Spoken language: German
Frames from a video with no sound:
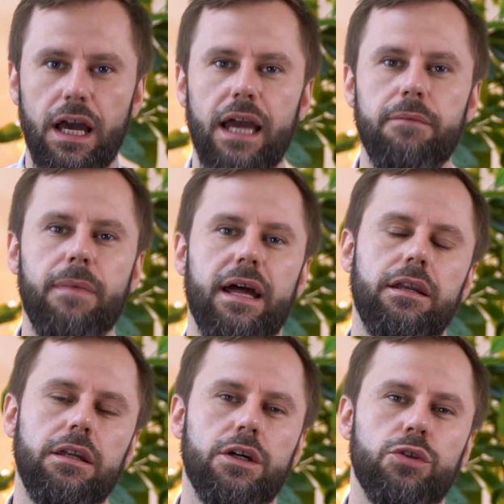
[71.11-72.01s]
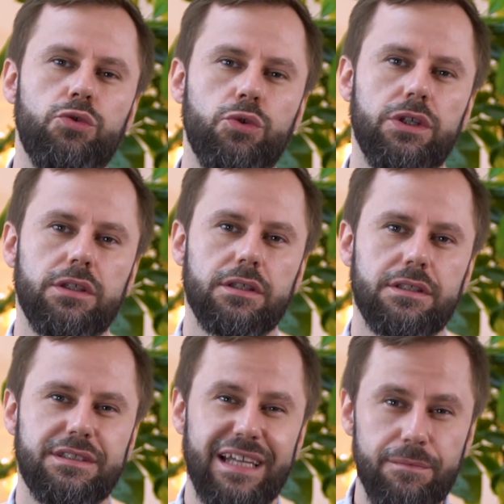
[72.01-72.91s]
ein Mann durch
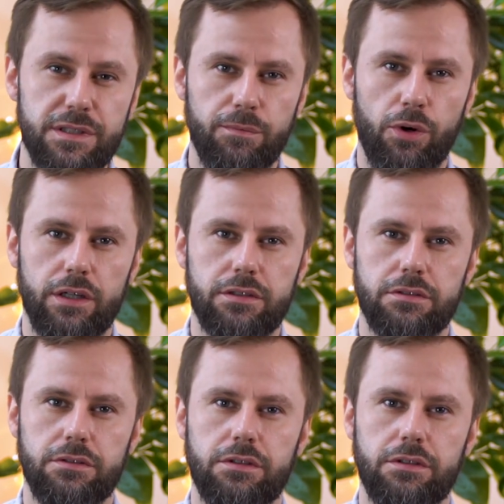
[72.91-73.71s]
Selbstmord.